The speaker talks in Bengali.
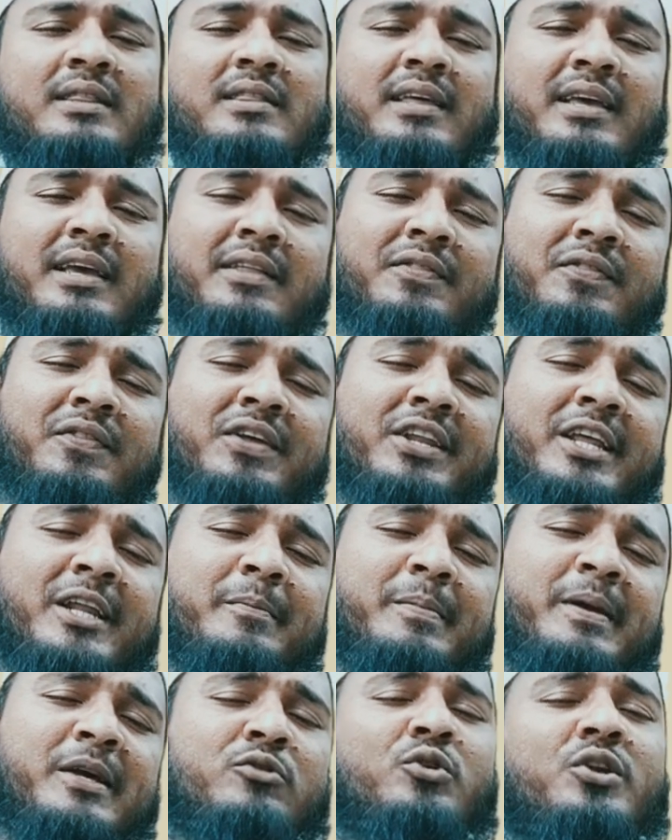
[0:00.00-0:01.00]
তিন
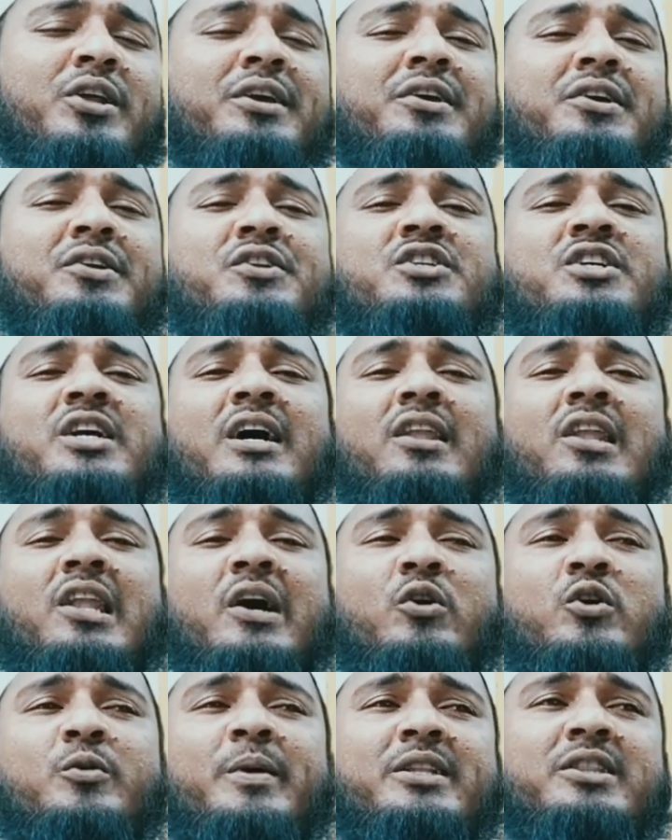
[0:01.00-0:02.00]
দিনের ভিতরে
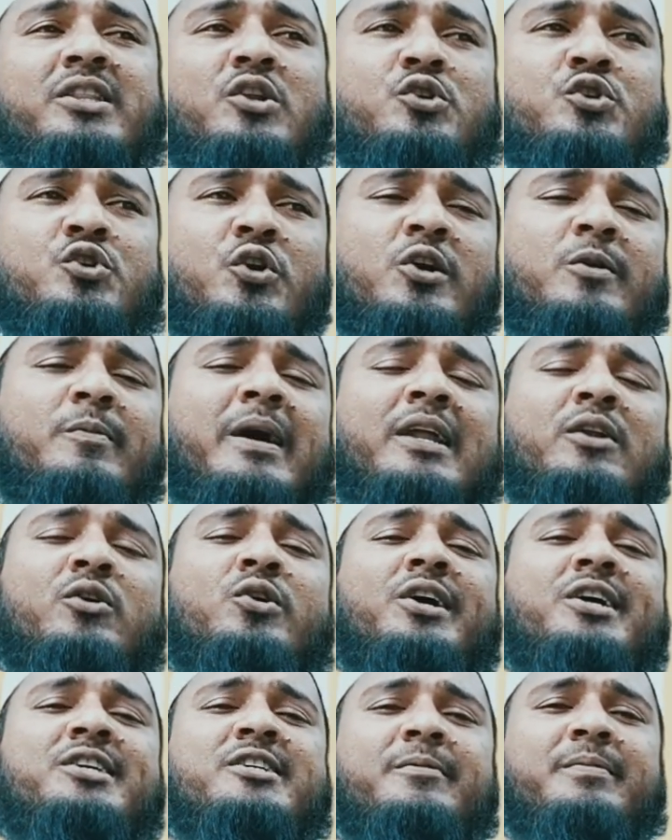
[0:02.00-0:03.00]
ইনশাআল্লাহ ওই ব্যক্তির জ্বর ভালো
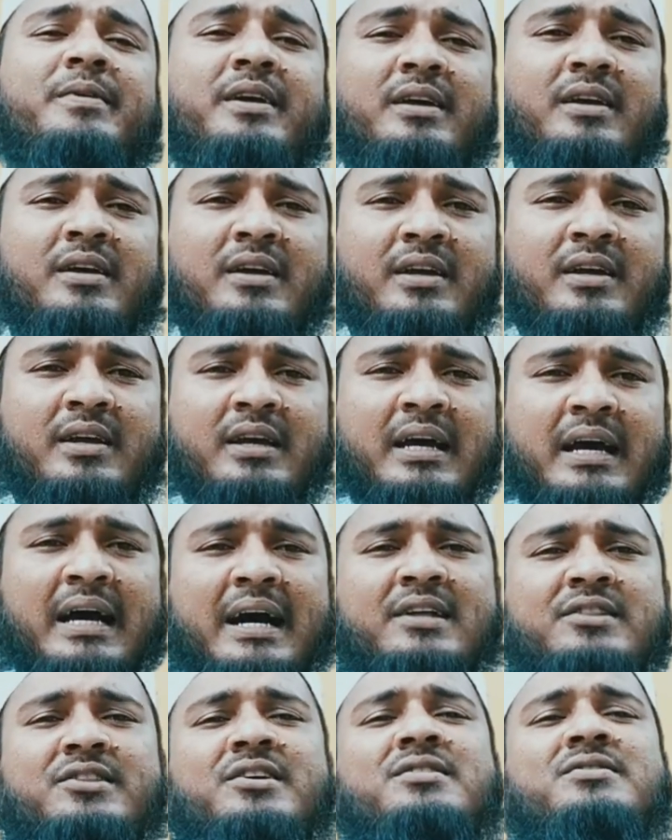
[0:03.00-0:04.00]
হয়ে যাবে
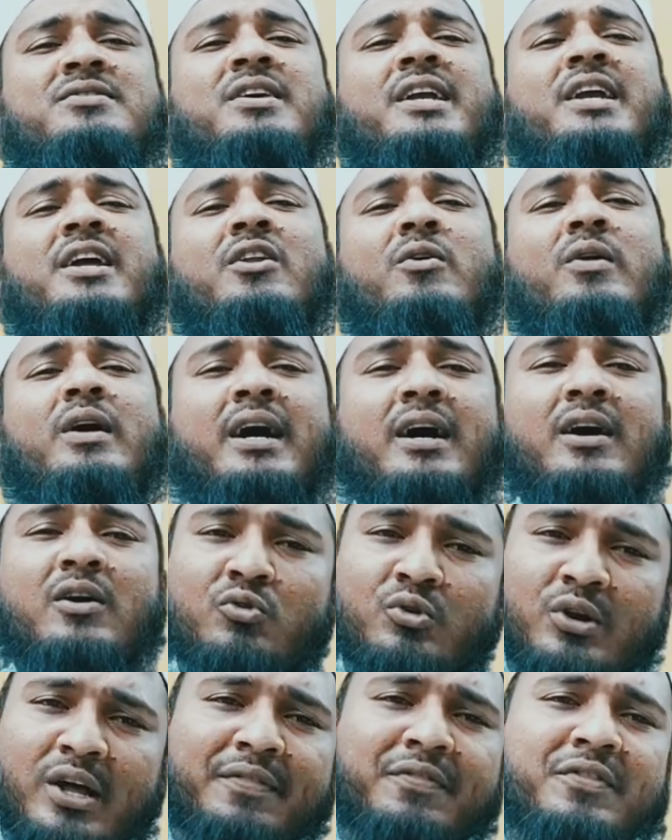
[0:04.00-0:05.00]
হাদিস থেকে নেওয়া
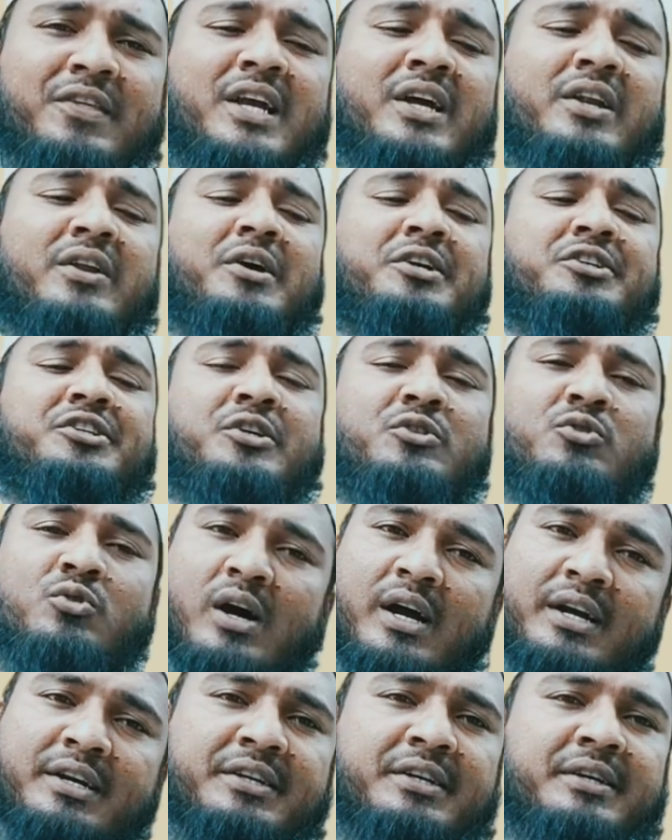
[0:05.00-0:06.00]
কোরআন থেকে নেওয়া সেই
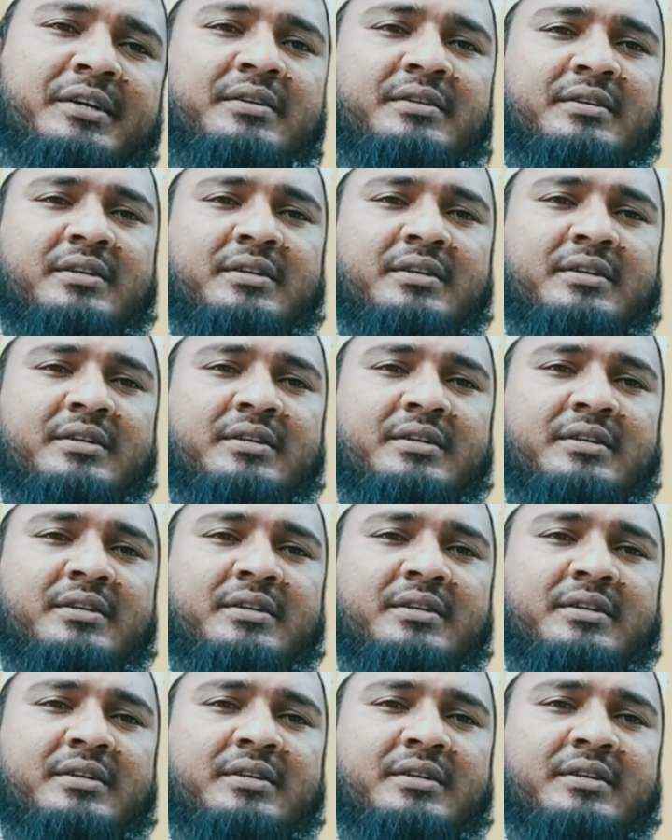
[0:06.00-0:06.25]
দোয়াটি